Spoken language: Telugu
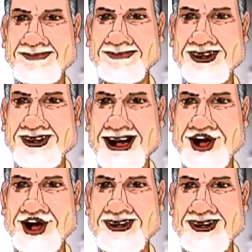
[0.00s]

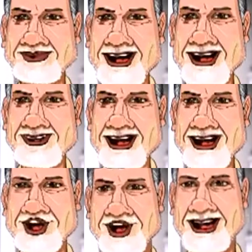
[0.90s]
మేకని తెలియజేస్తా
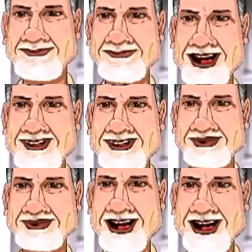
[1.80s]
ఉన్నా ఆ మాదిరిగా
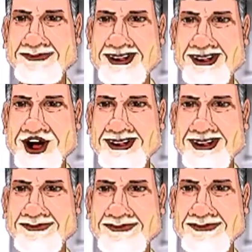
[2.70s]
మనం ముందుకు పోతా
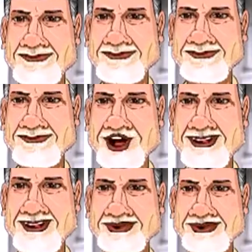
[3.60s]
ఉన్నాం
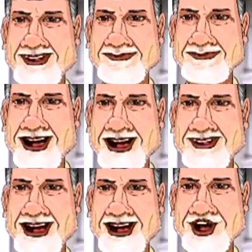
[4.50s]
దాంట్లో
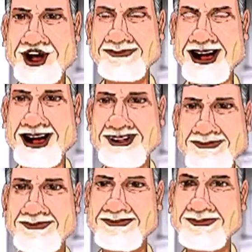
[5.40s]
ఎటువంటి డౌట్ కూడా లేదు
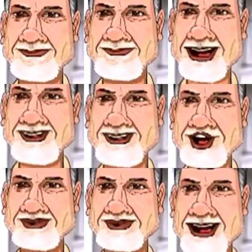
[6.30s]

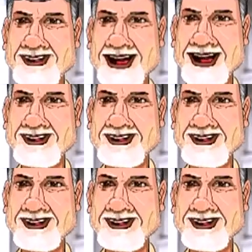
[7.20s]
బ్రహ్మాండంగా అభివృద్ధి